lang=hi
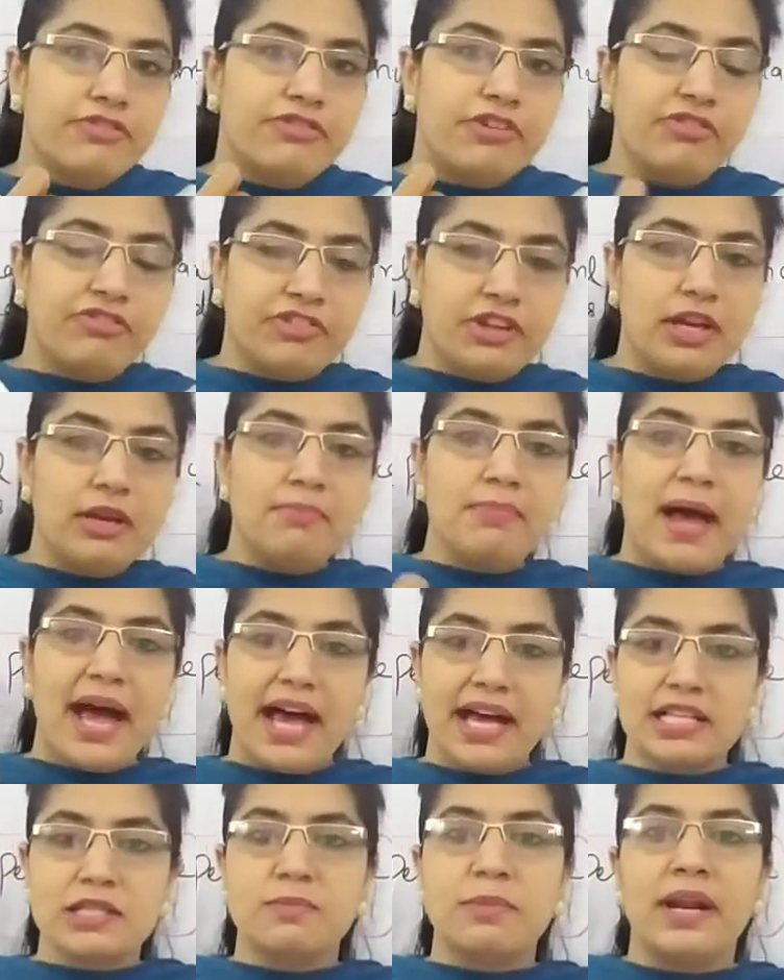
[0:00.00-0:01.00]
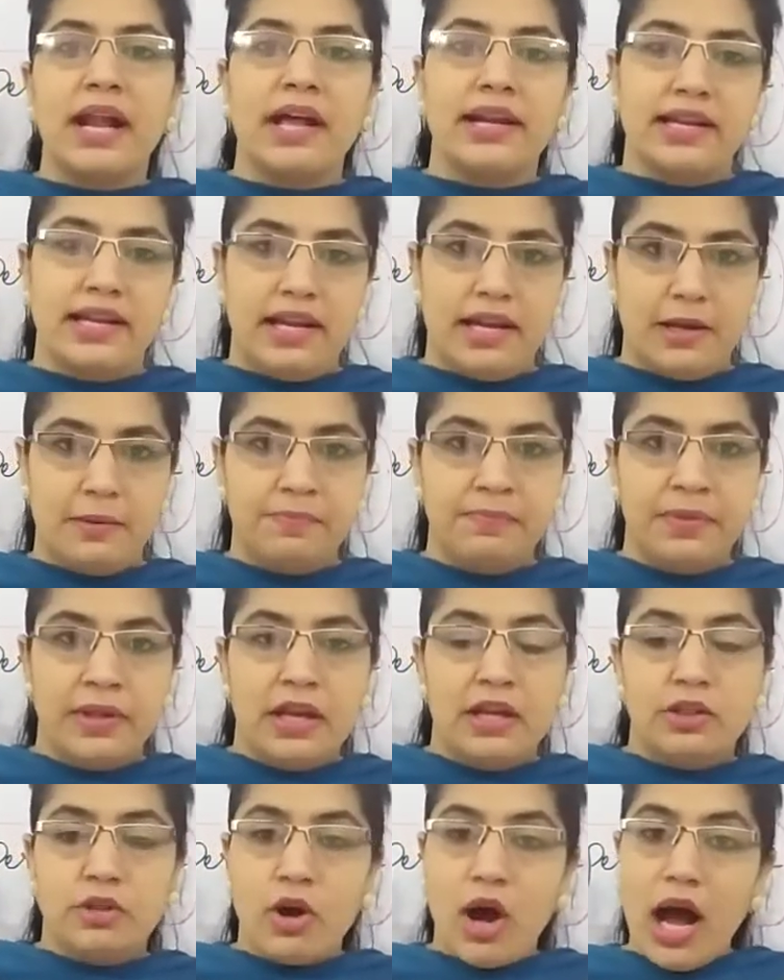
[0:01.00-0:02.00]
फिफ्टी बैग्स बनाने हैं
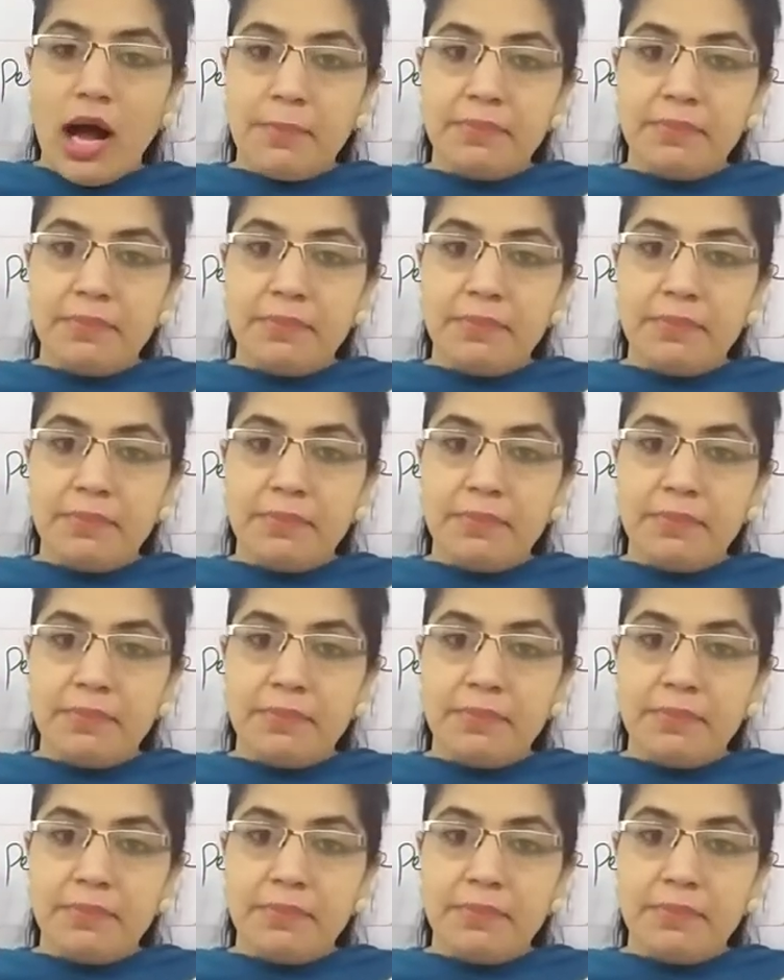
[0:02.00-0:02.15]
तो